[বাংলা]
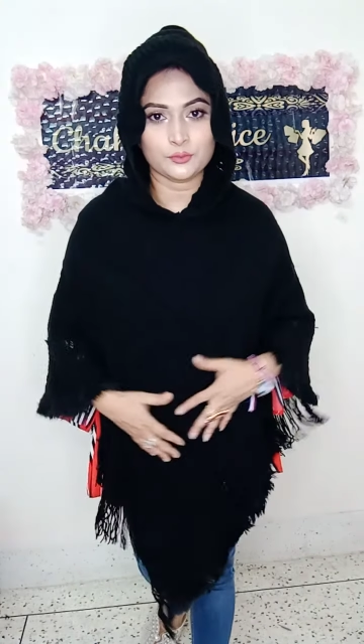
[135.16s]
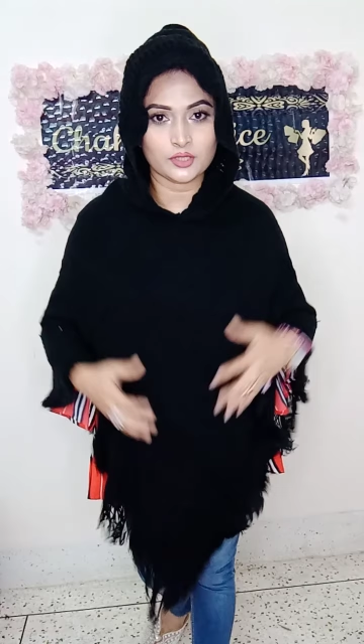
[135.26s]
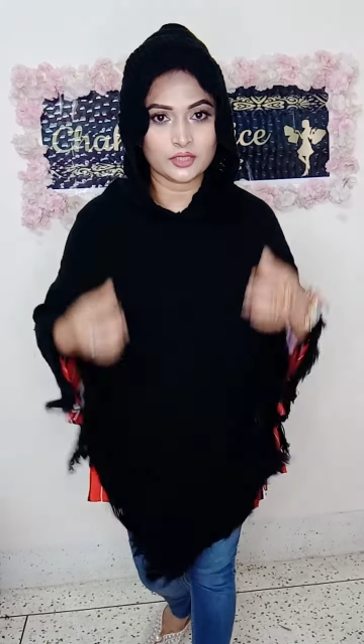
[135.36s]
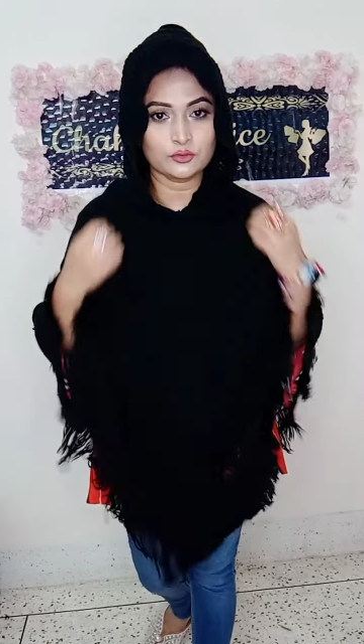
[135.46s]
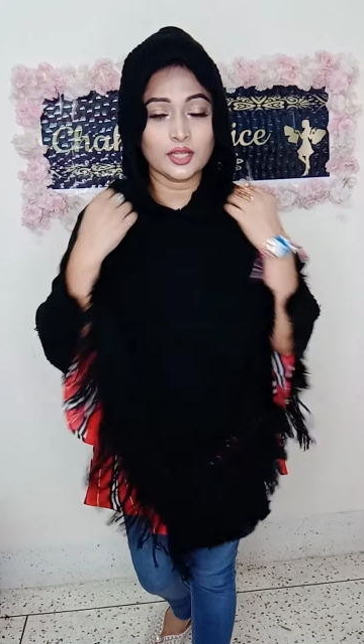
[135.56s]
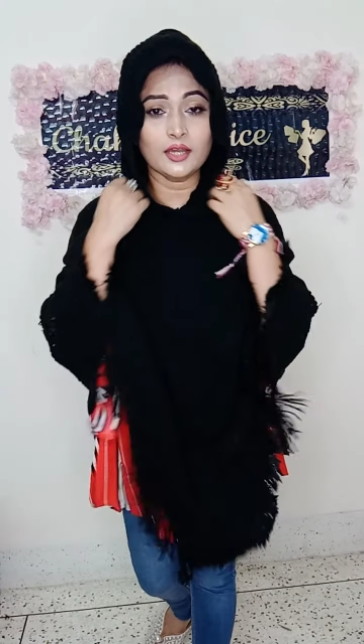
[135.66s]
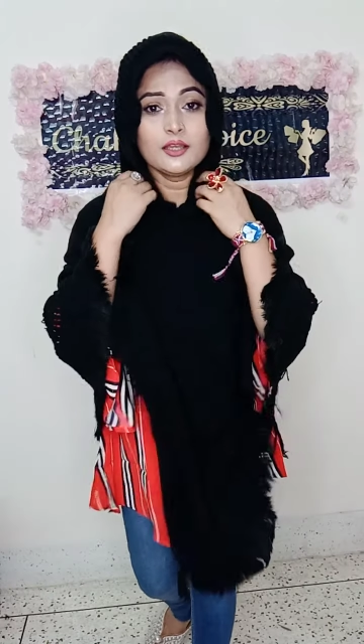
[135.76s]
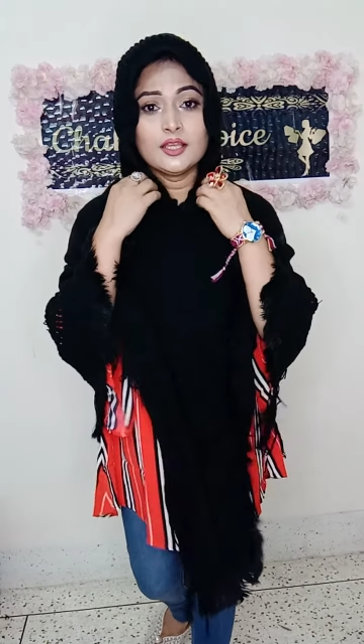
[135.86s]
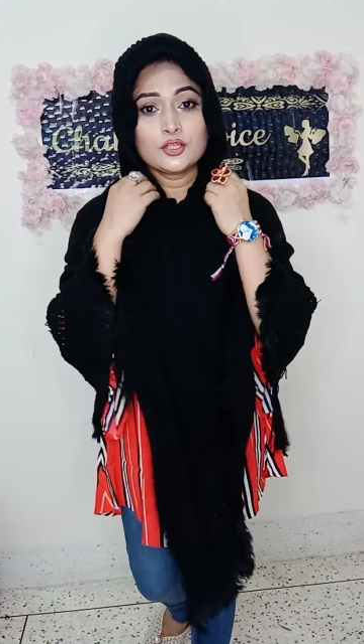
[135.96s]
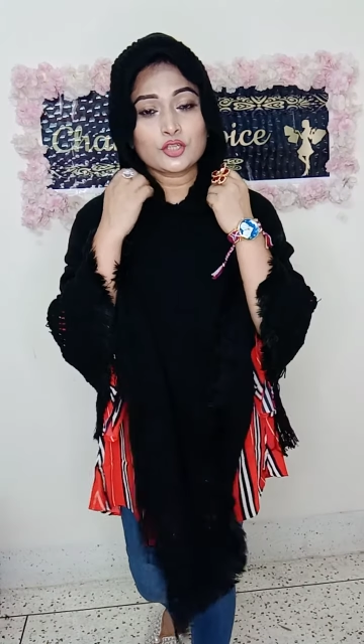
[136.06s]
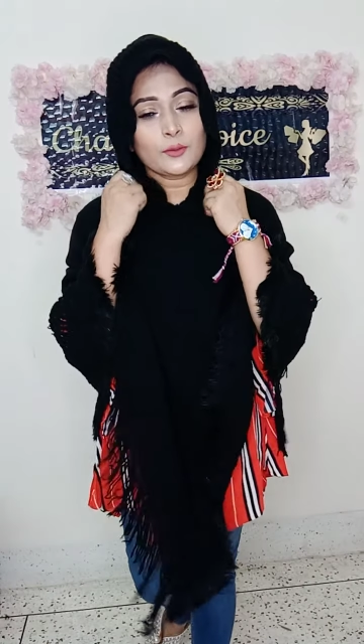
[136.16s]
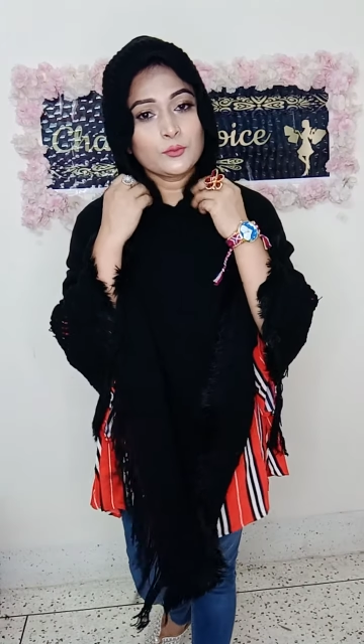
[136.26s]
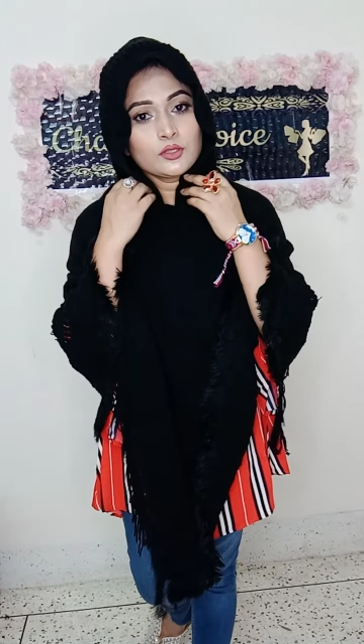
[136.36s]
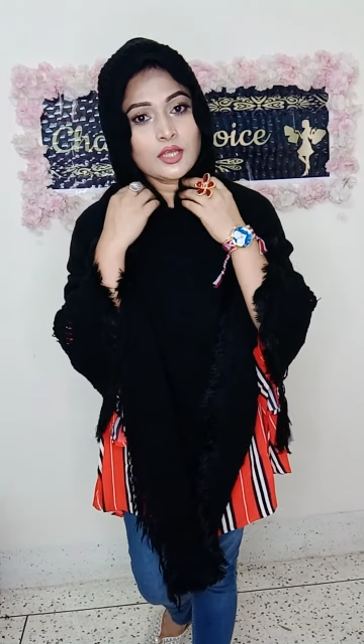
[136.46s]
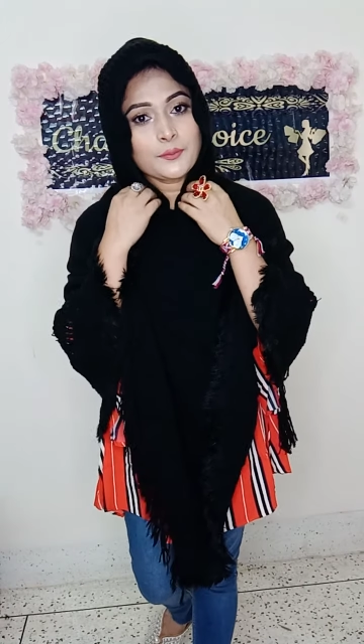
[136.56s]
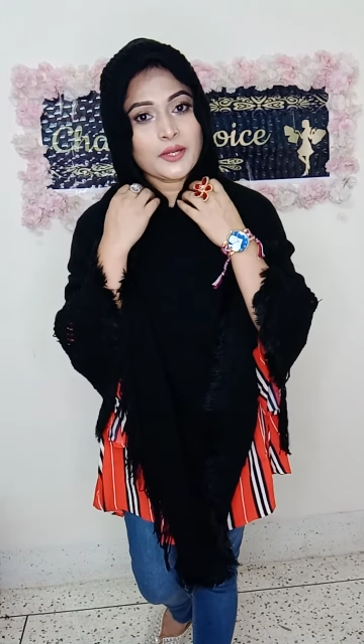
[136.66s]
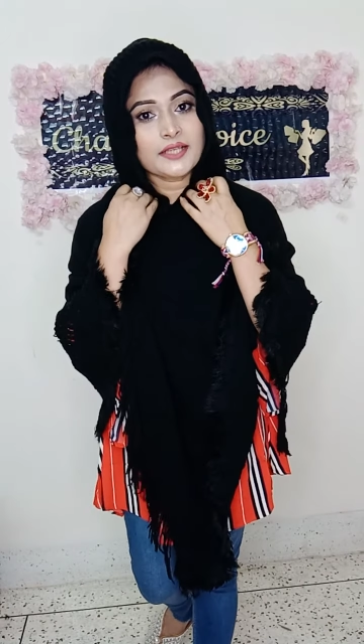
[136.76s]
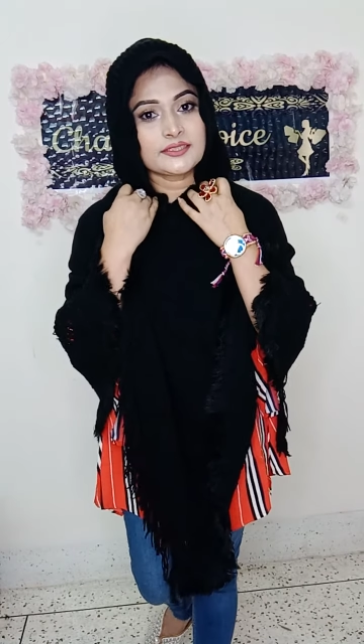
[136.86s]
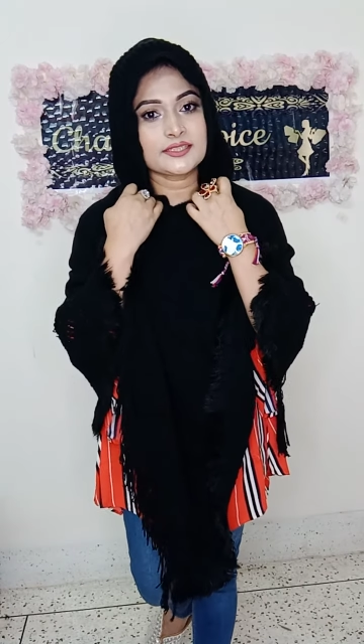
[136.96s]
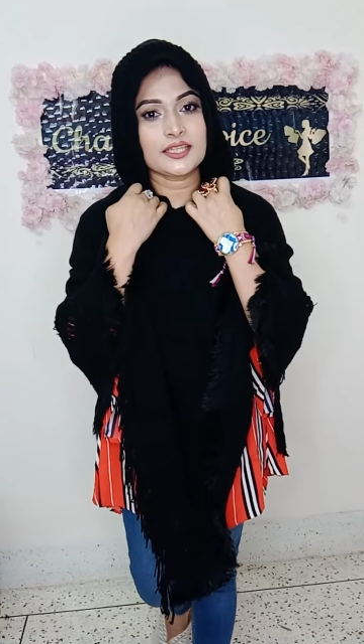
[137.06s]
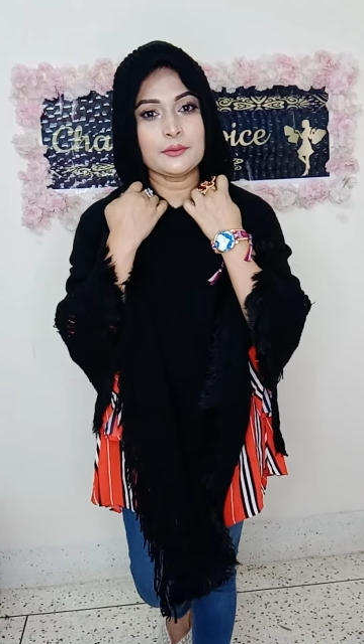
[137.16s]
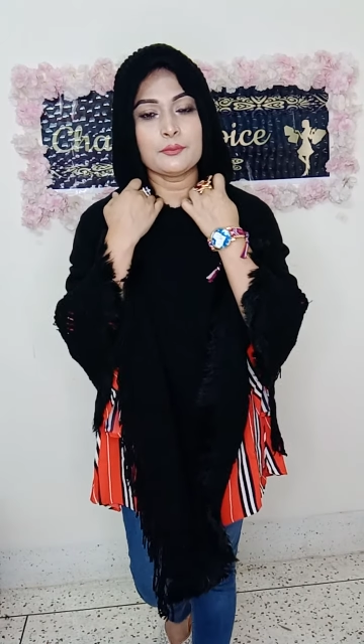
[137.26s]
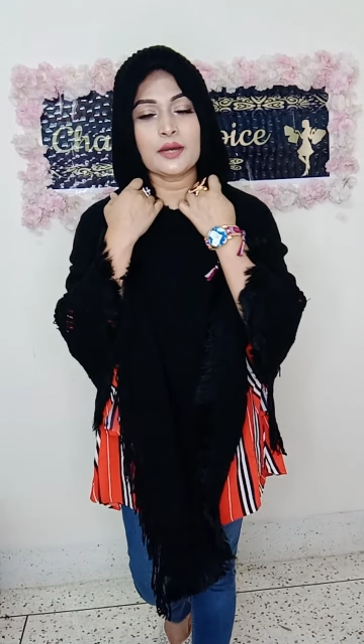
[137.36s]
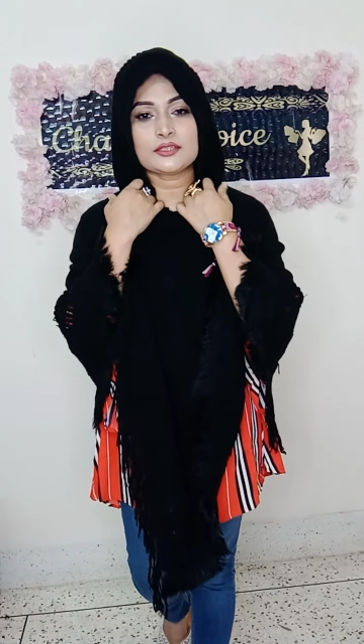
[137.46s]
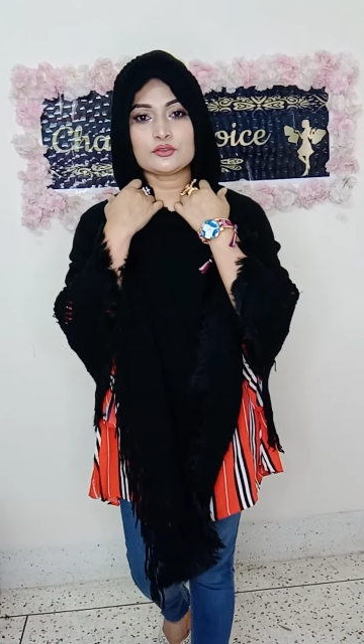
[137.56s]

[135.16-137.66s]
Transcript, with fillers: প্রোডাক্টগুলো সবগুলোর প্রাইসই সেম মাত্র